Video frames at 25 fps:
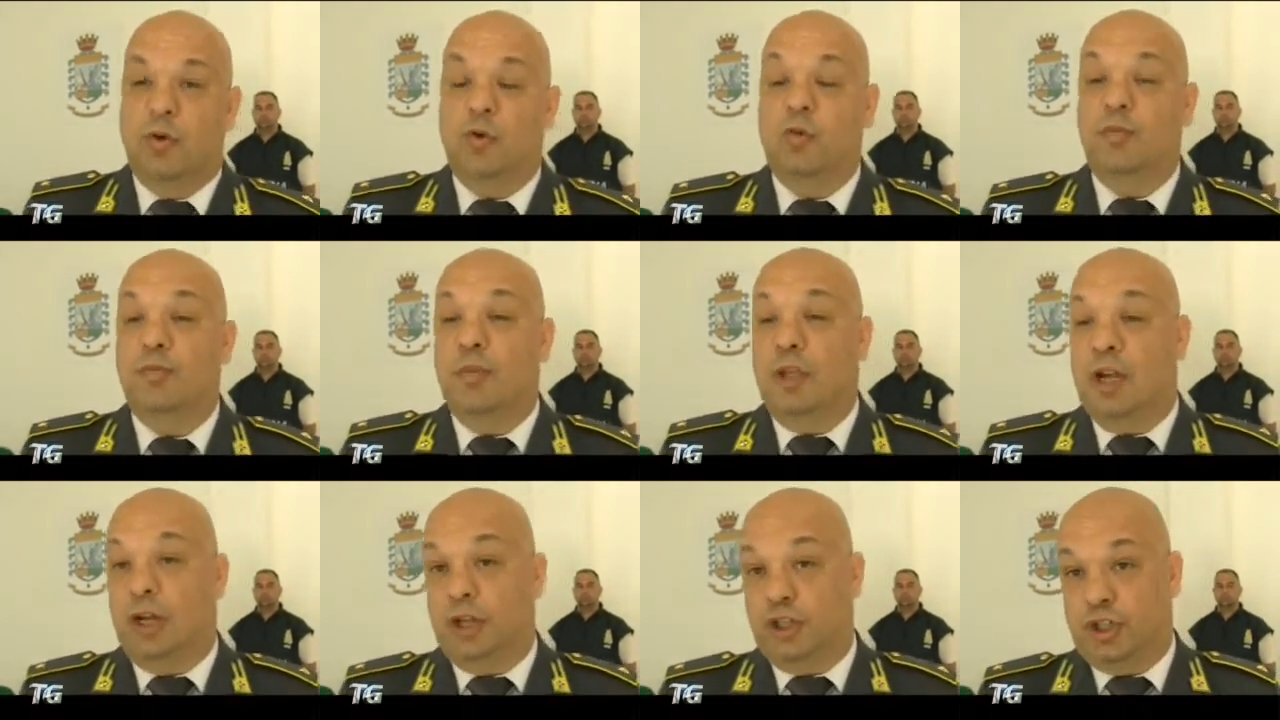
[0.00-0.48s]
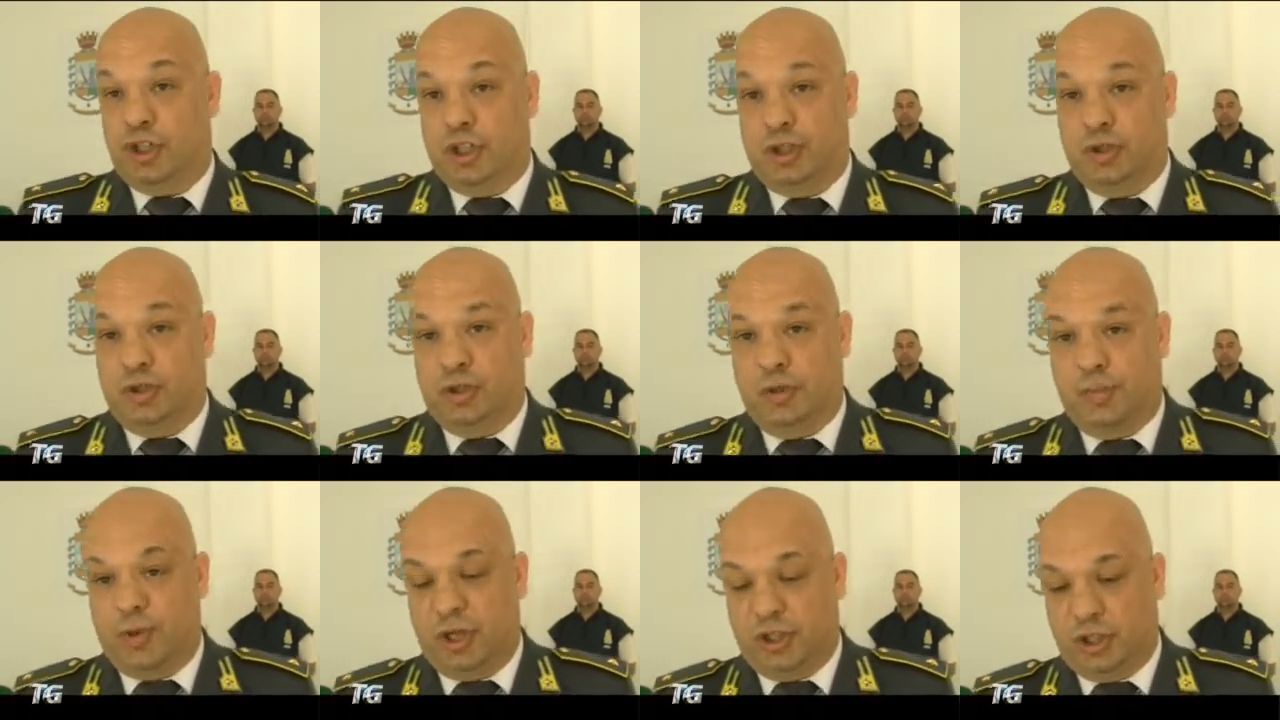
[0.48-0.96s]
un
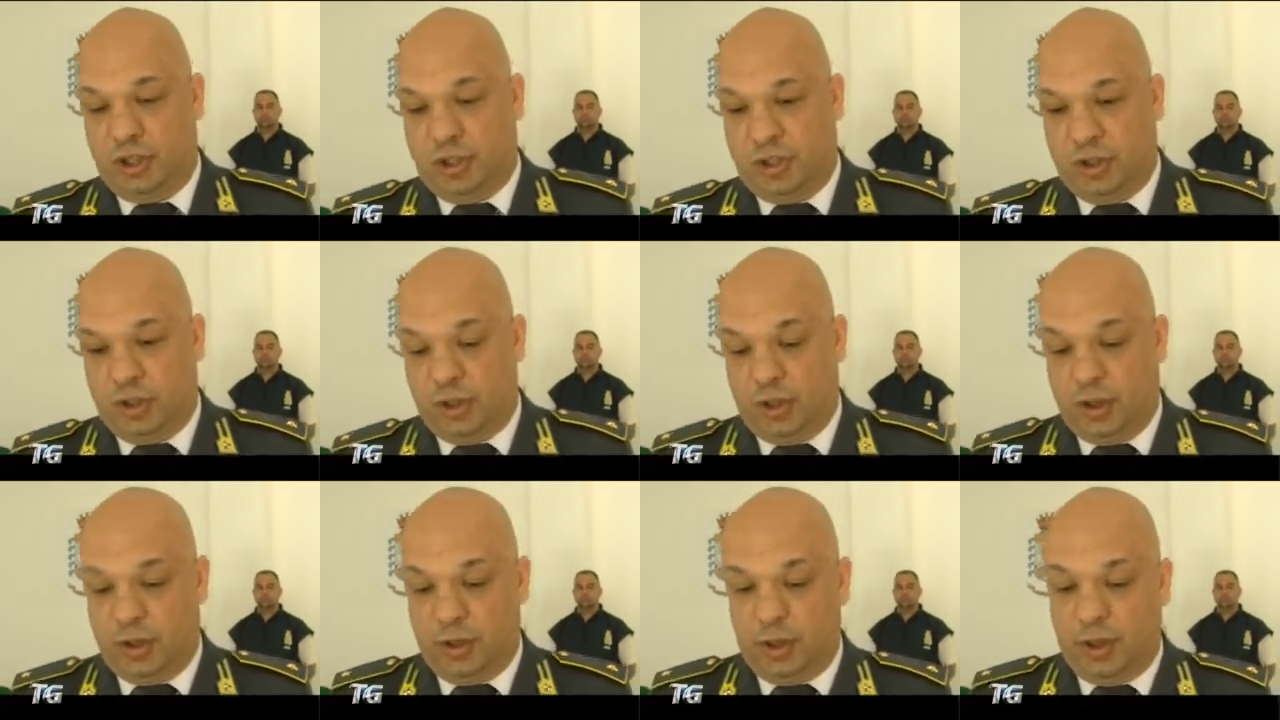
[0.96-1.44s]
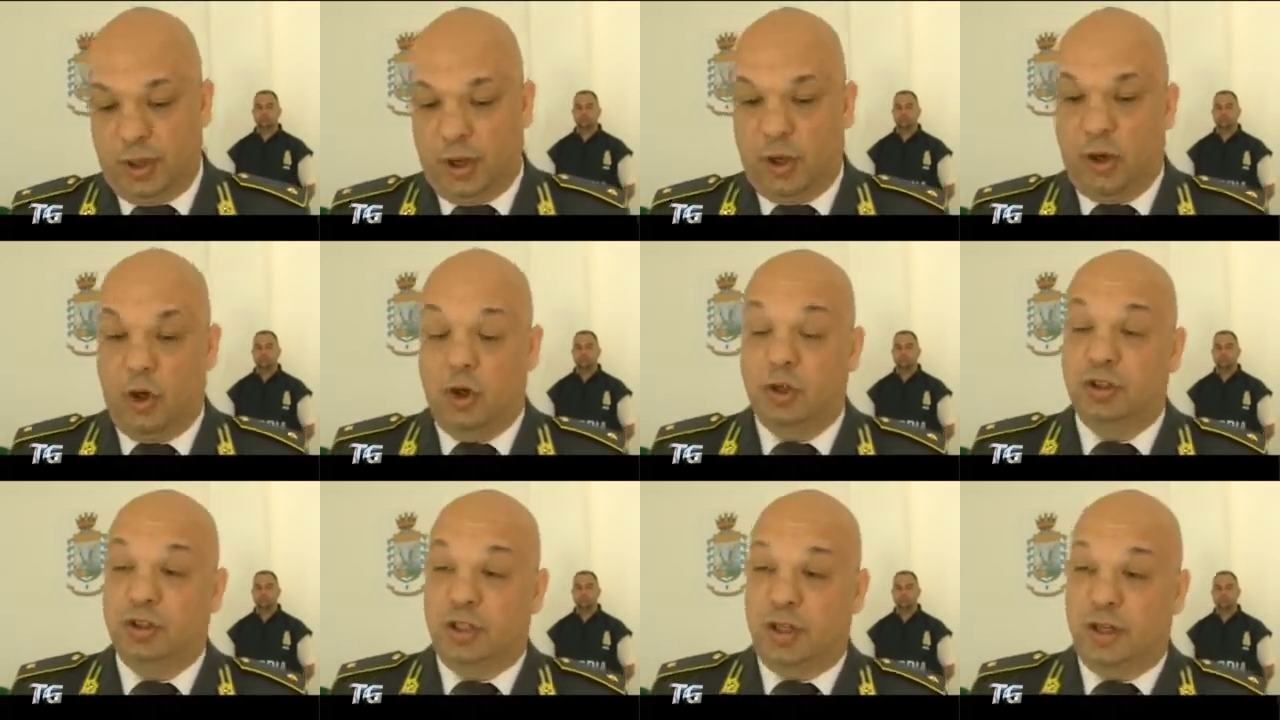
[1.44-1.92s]
bilancino di
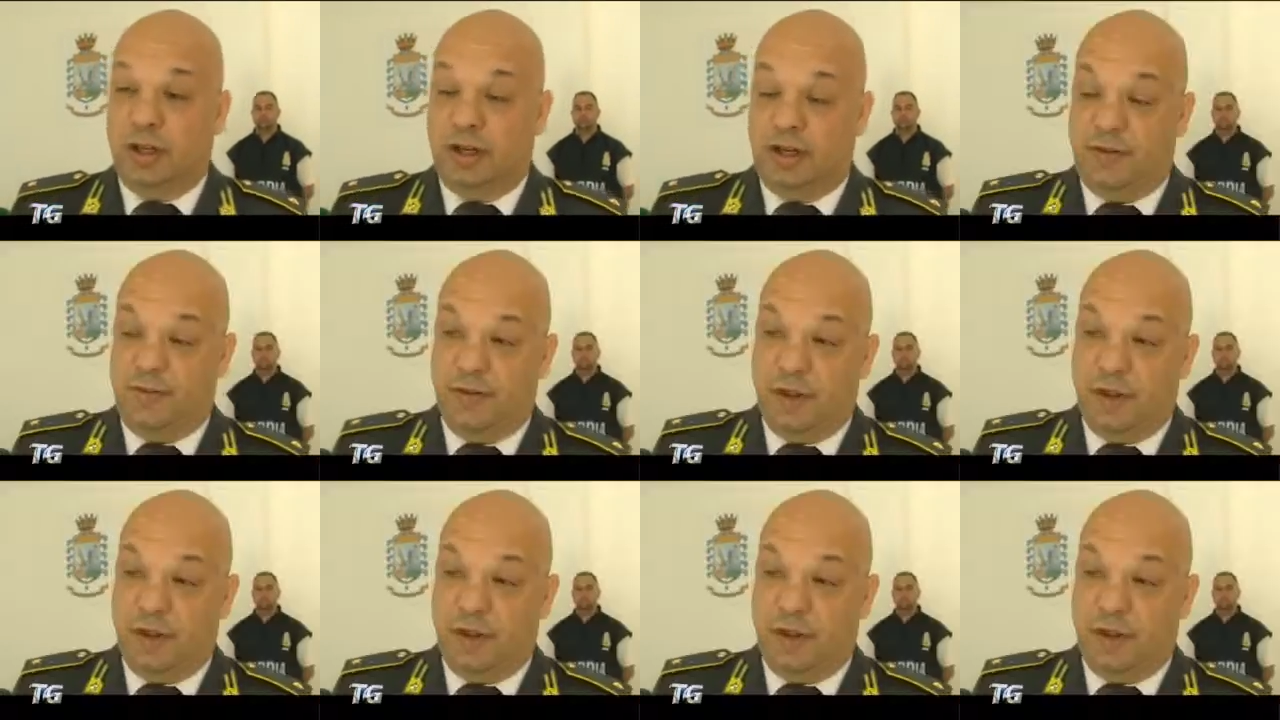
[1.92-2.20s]
precisione. Oltre a